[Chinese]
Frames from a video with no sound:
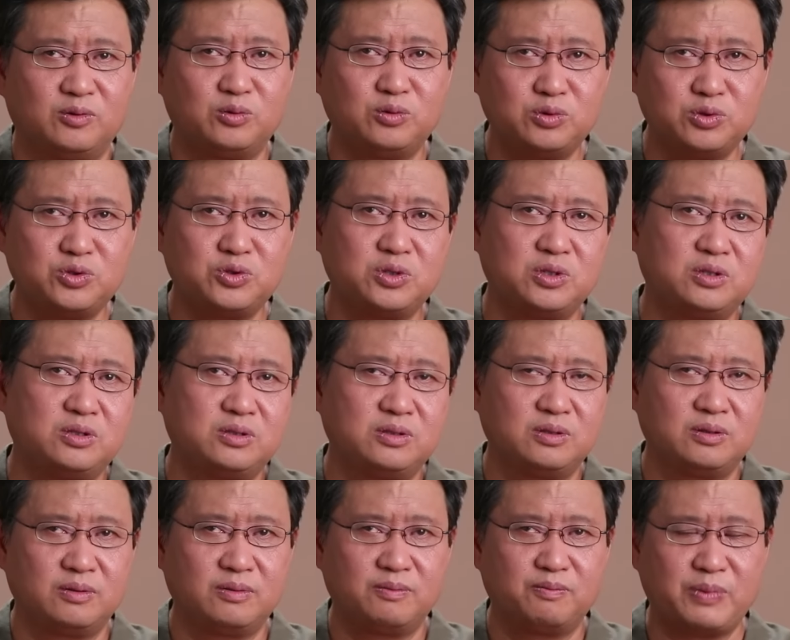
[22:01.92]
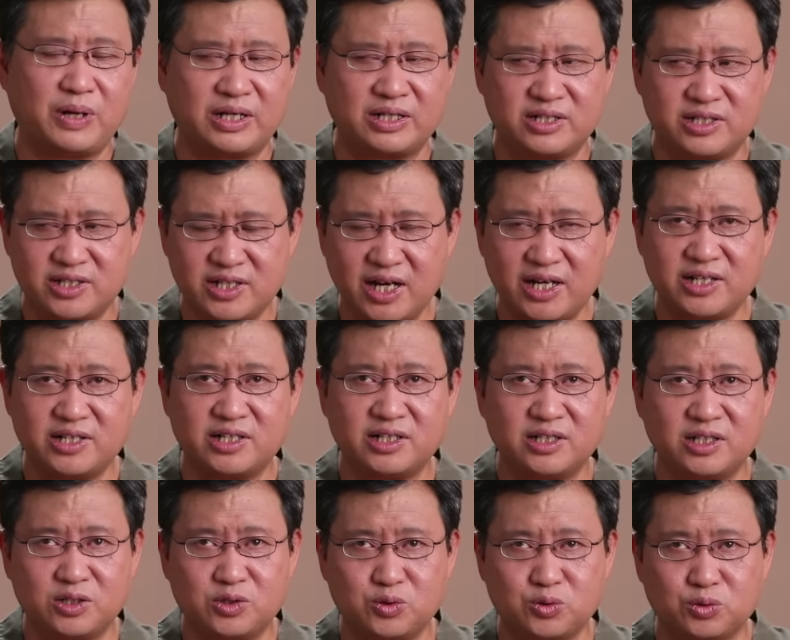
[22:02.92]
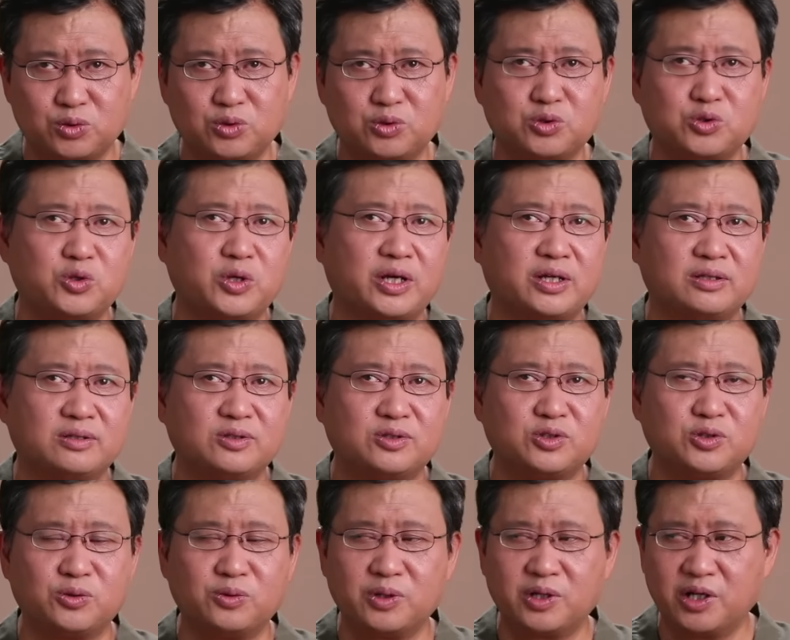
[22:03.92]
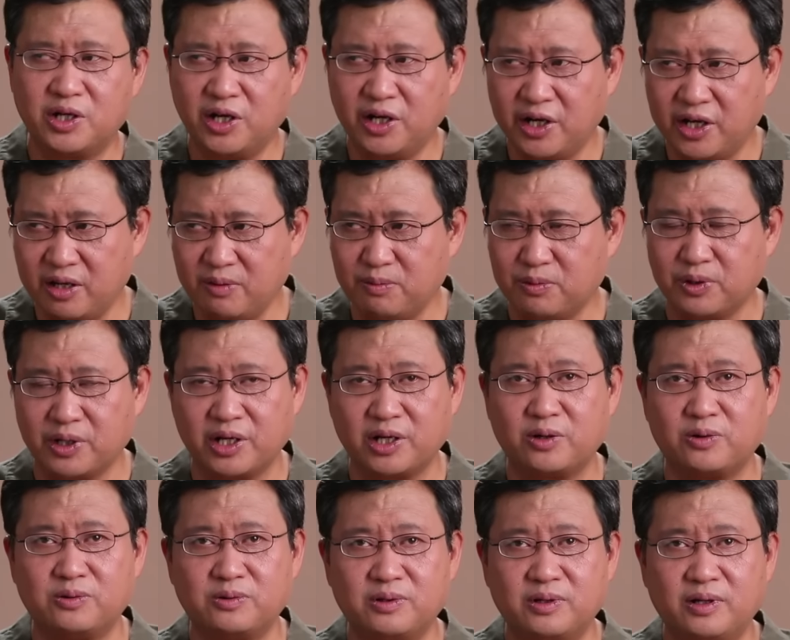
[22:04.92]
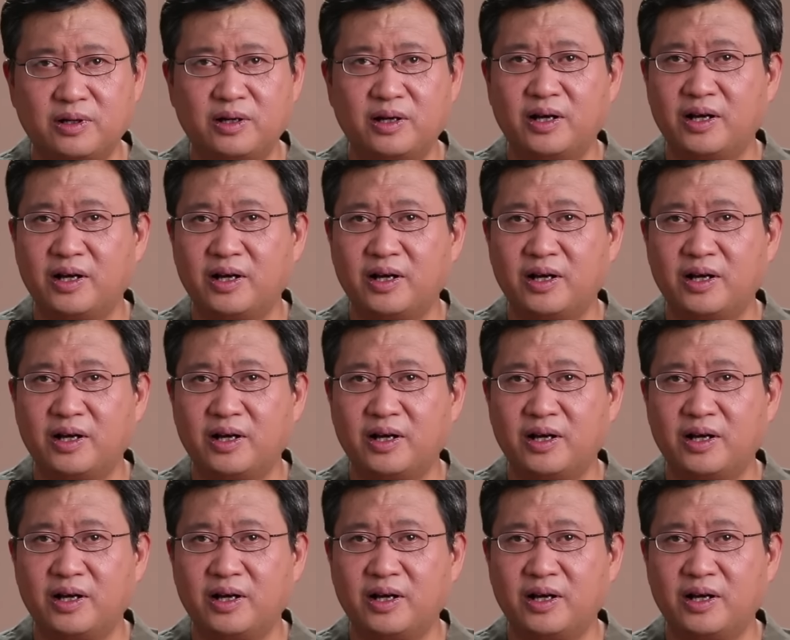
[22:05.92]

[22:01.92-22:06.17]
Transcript: 乌军把战争的主动权从克里姆林宫